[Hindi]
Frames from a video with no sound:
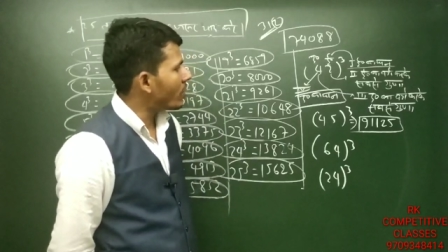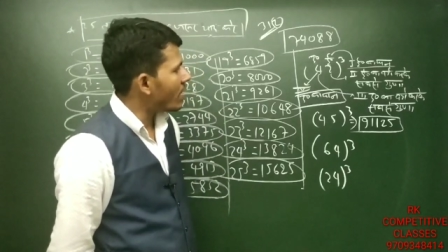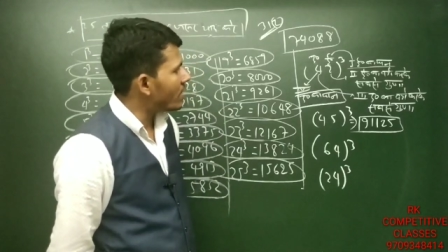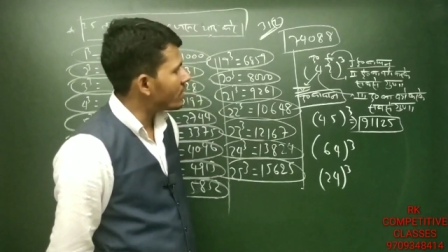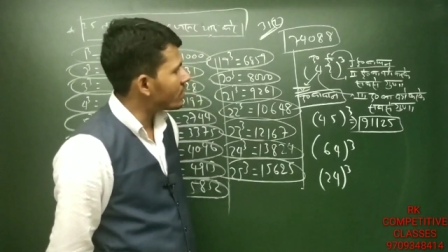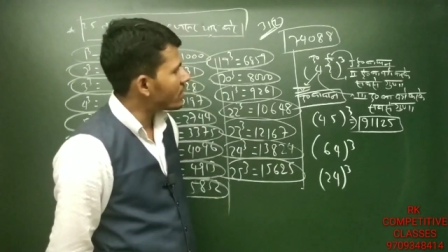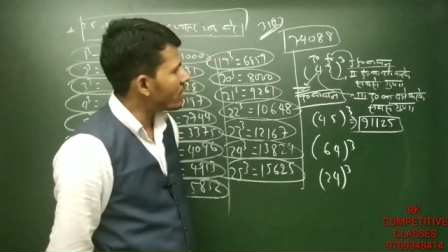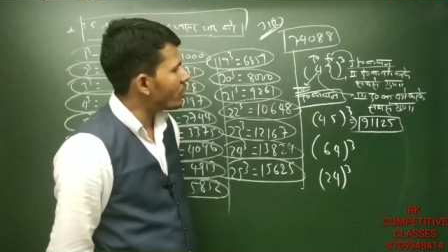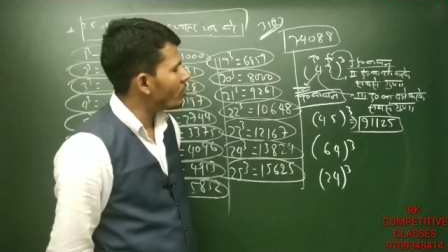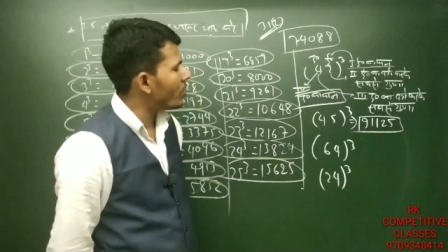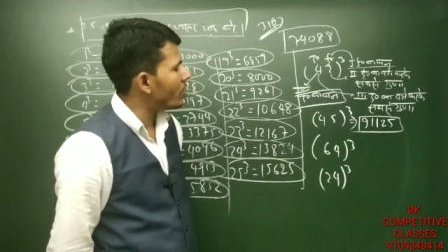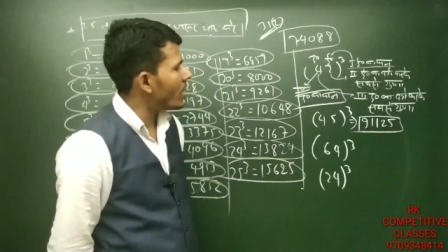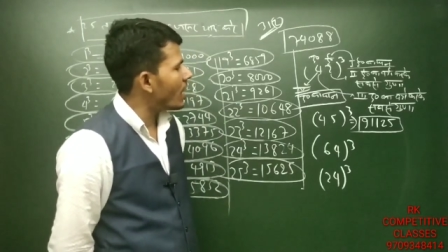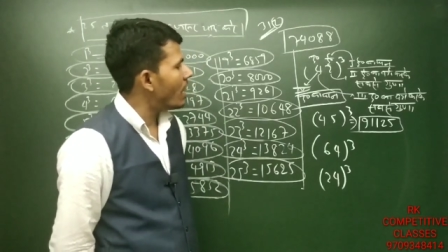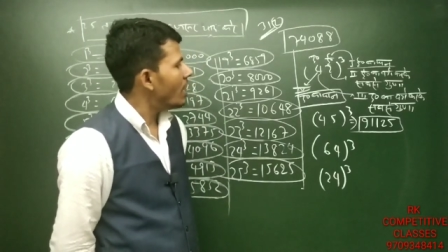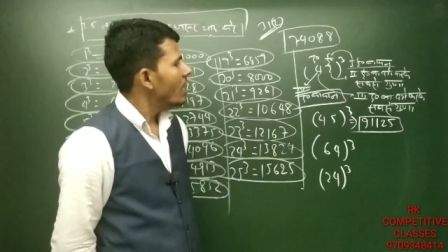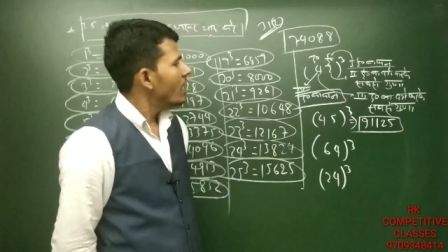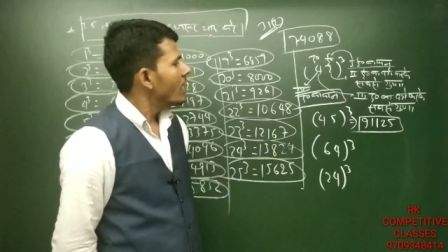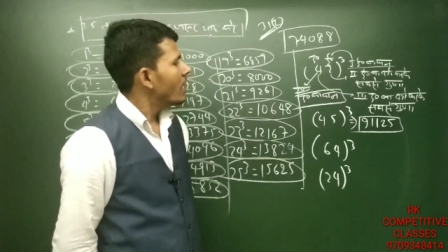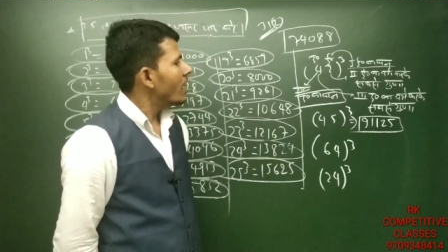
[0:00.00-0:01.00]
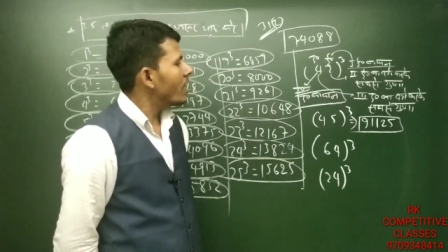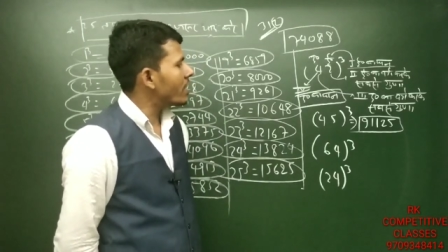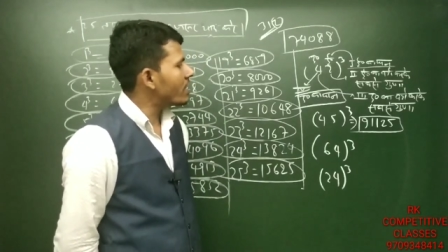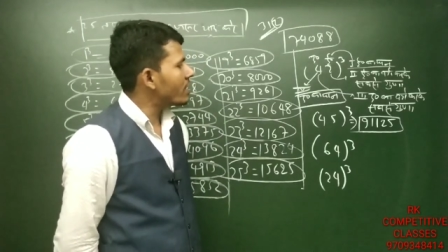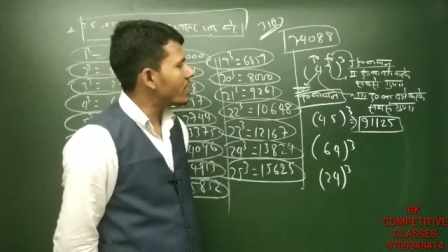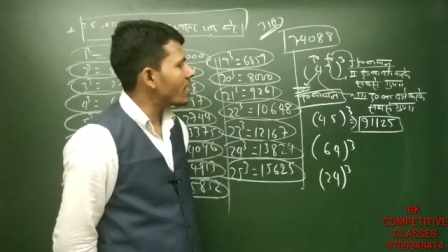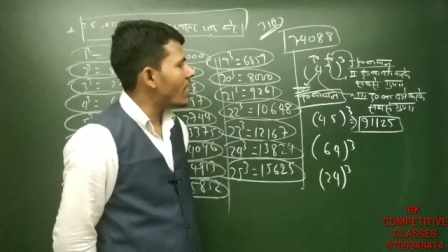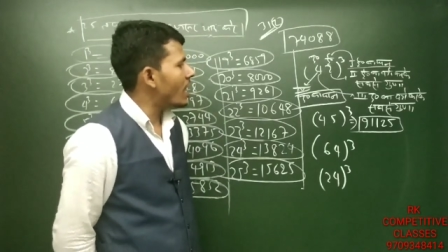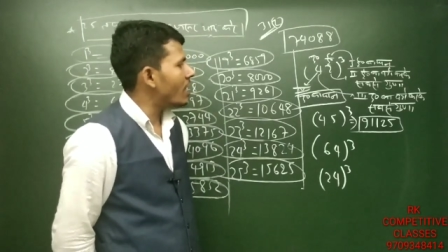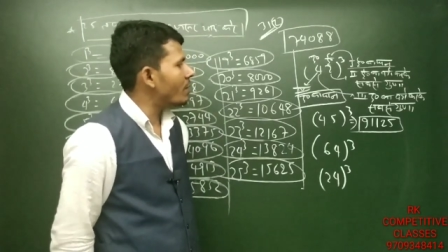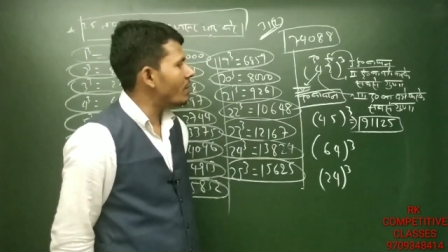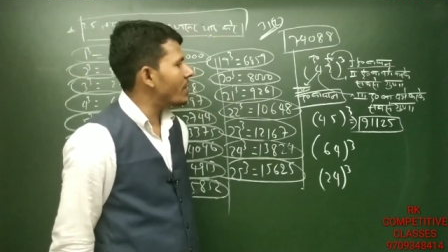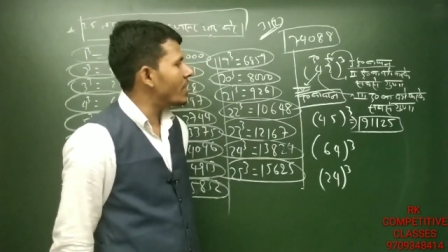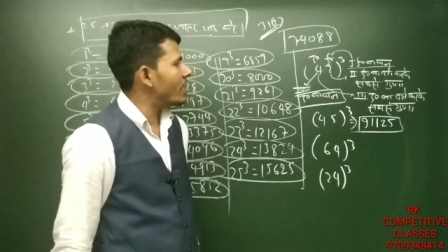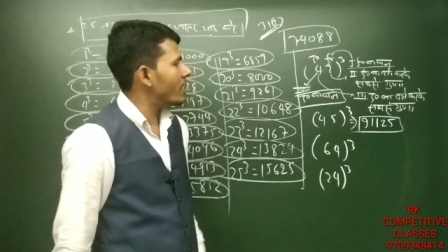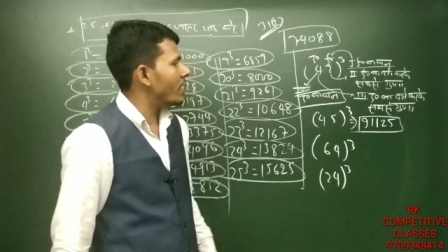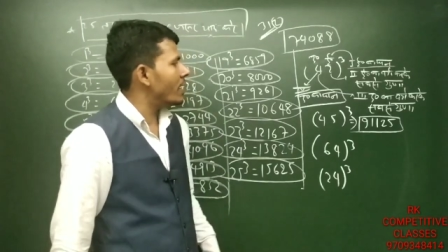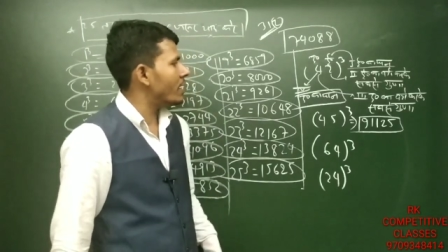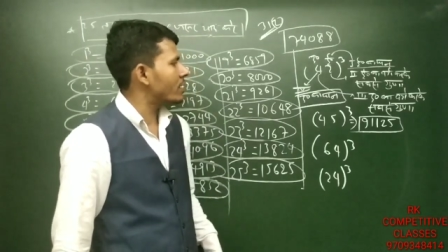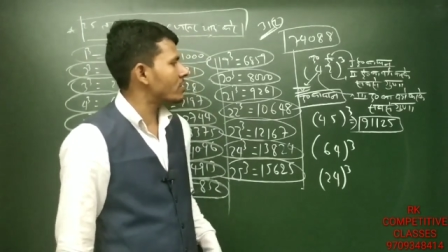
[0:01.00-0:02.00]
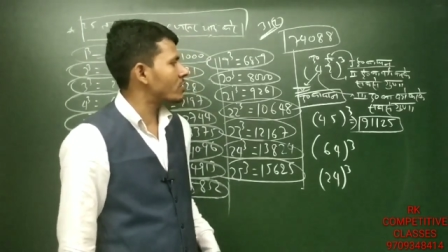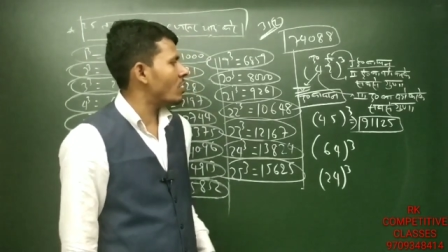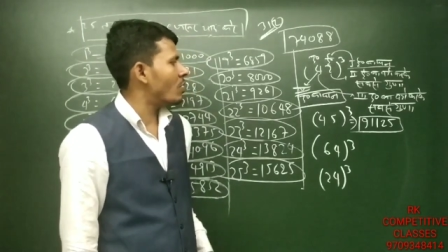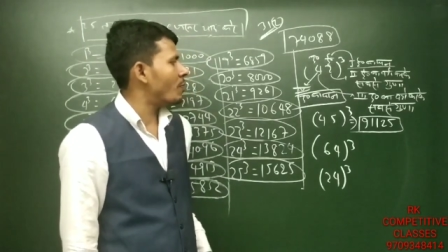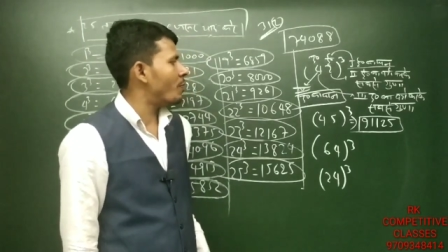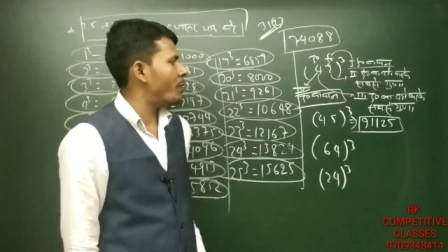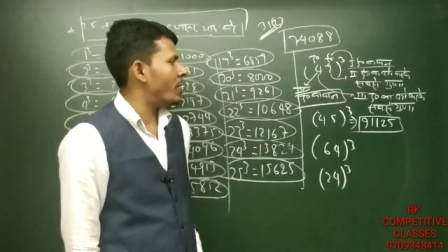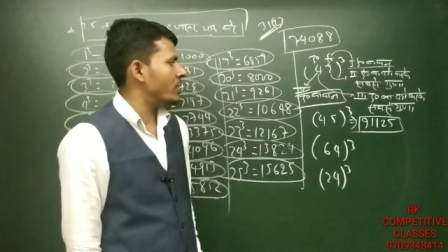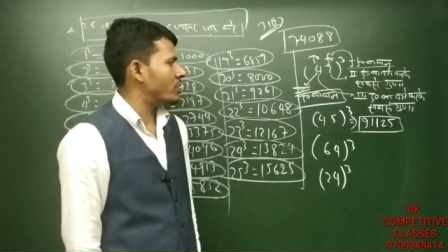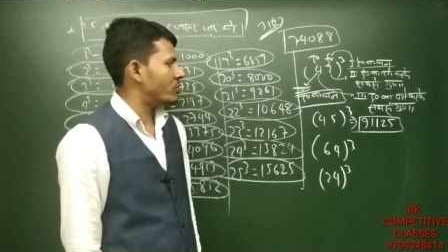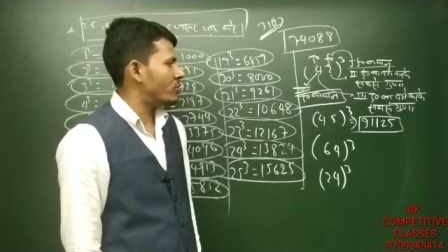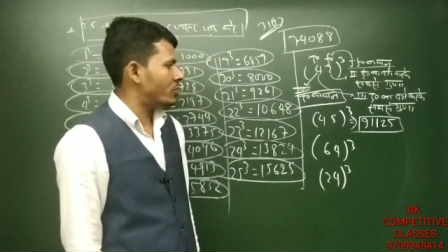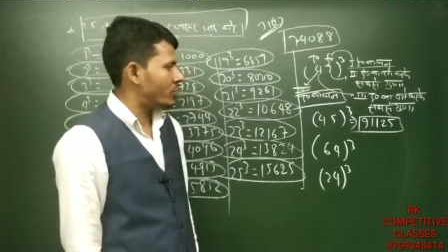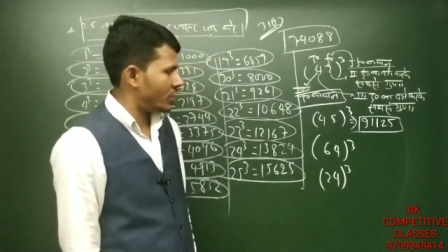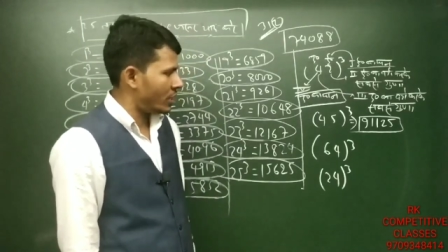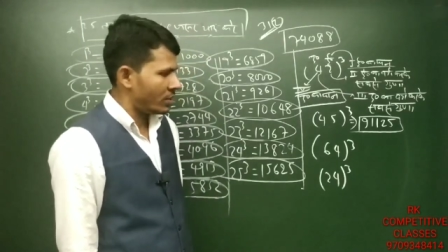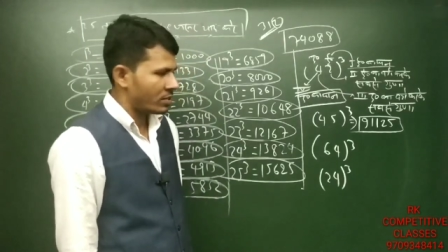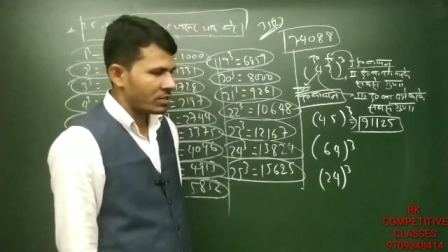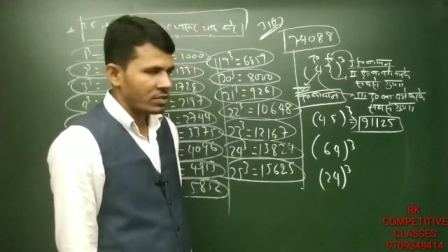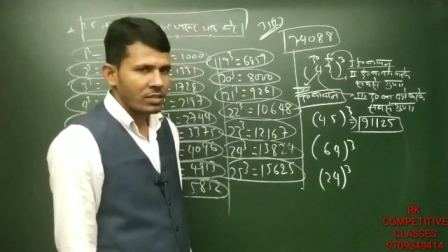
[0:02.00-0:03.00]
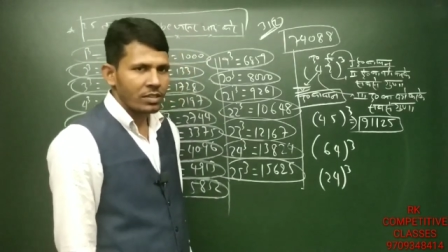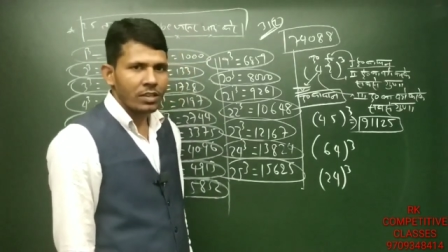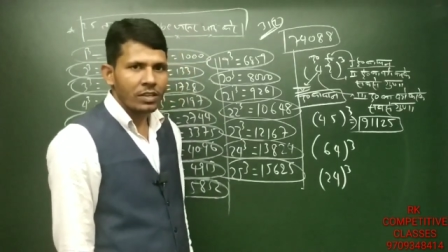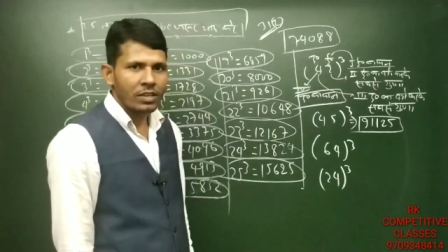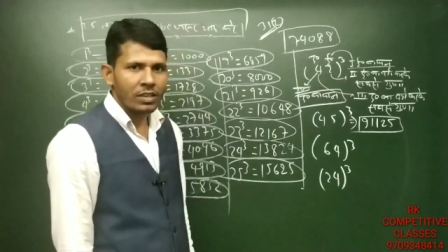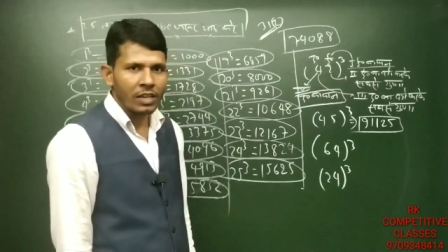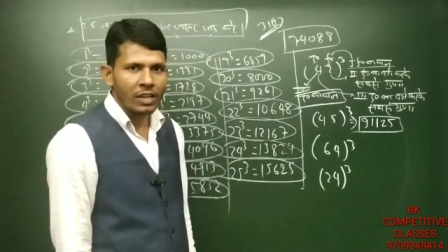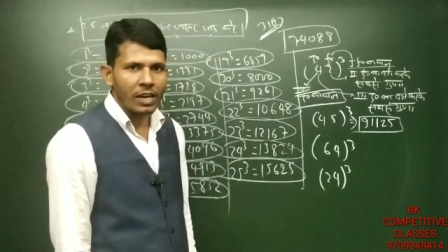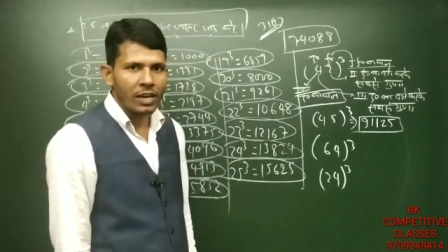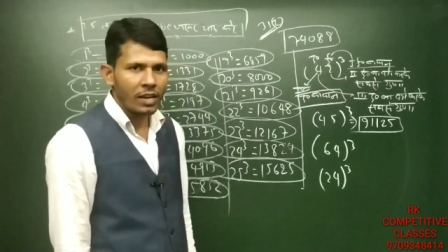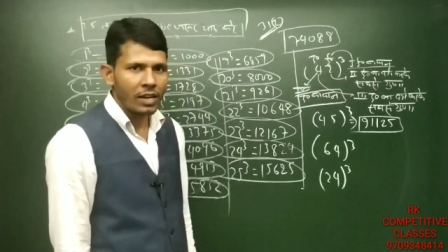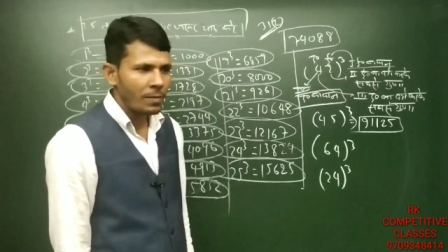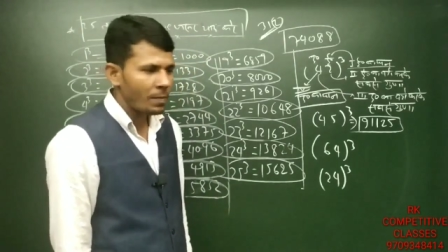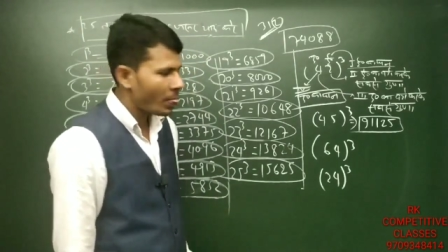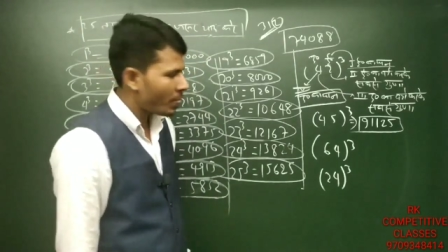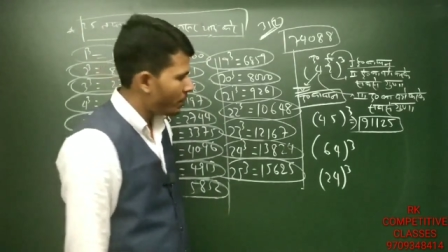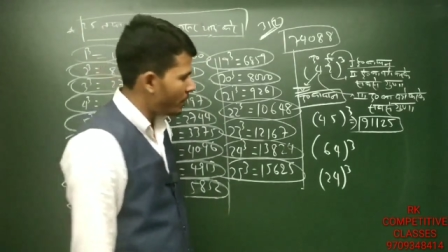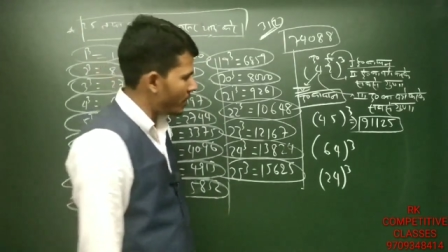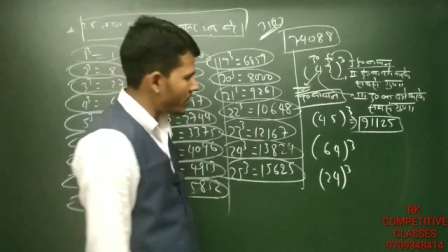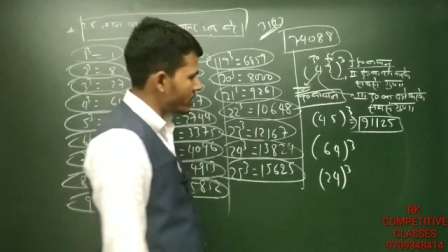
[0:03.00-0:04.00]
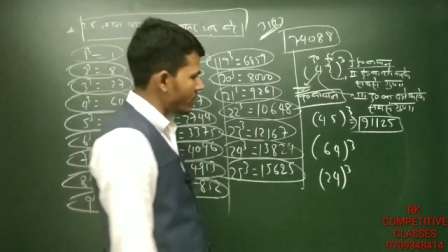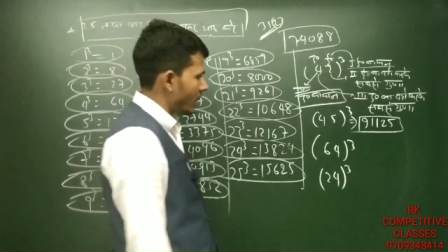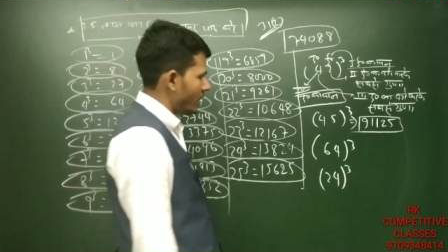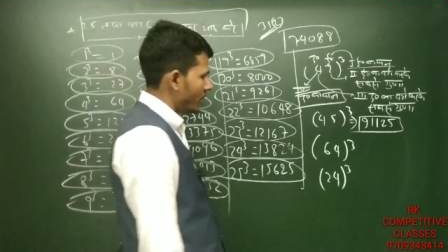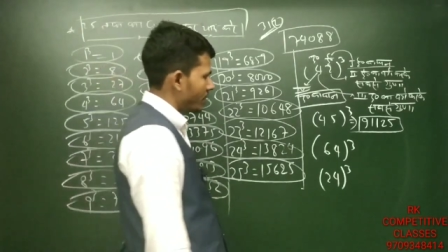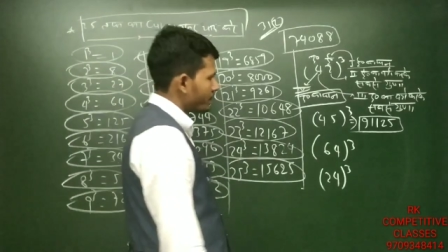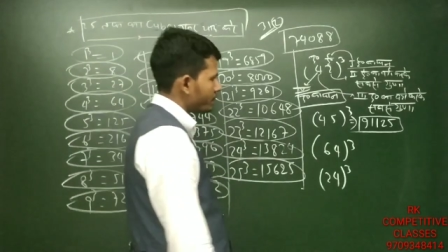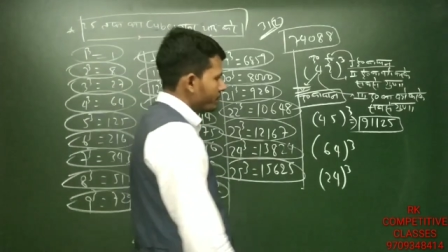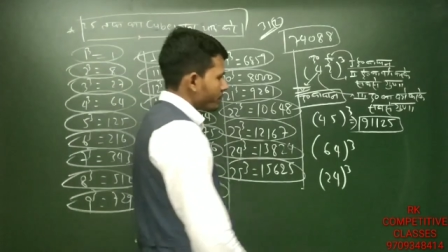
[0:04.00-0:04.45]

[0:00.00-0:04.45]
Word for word: का आंसर हो गया इक्यानवे एक सौ पच्चीस क्लियर है फिर सही